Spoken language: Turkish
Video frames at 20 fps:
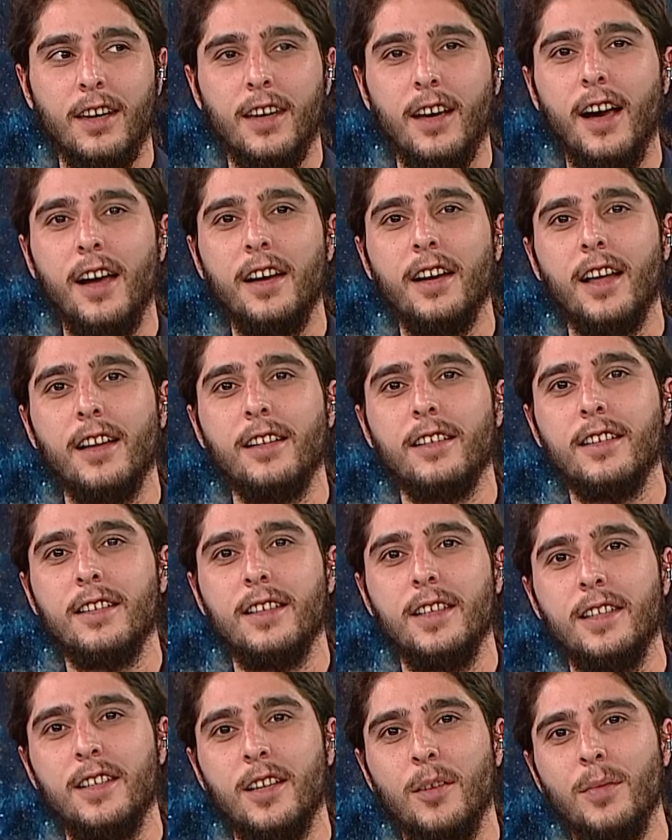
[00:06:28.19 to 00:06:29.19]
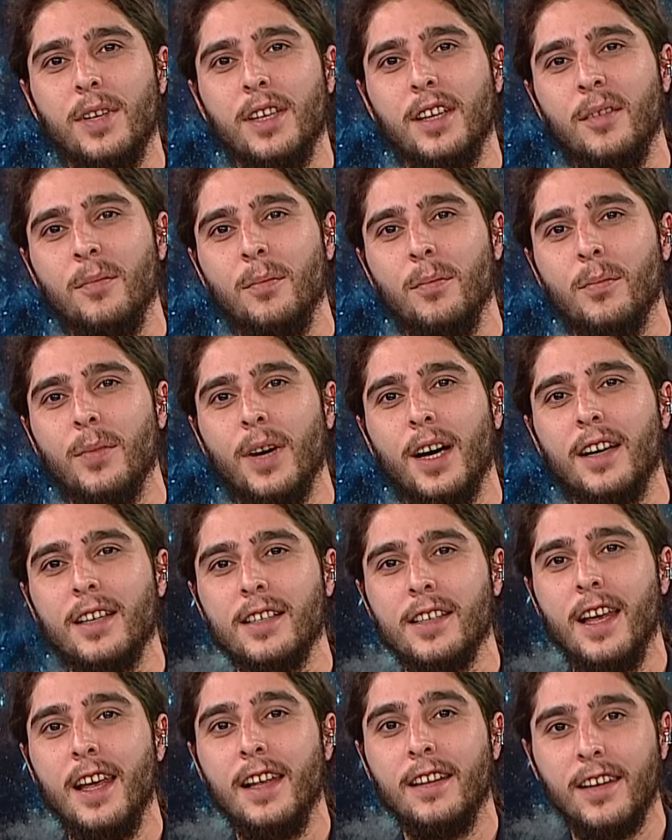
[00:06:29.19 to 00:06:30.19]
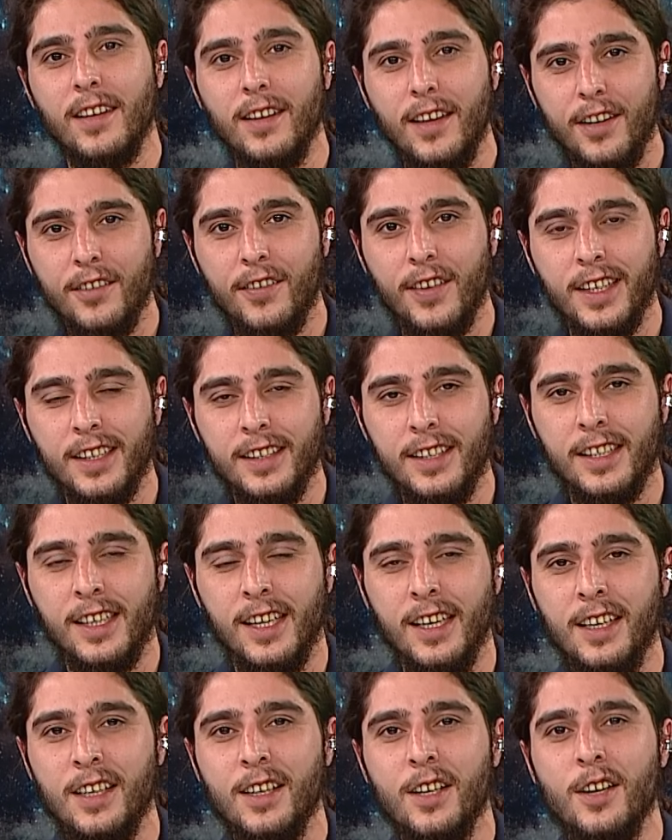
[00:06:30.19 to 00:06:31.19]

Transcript: kainatın sisteminde bazı etkileri vardır ki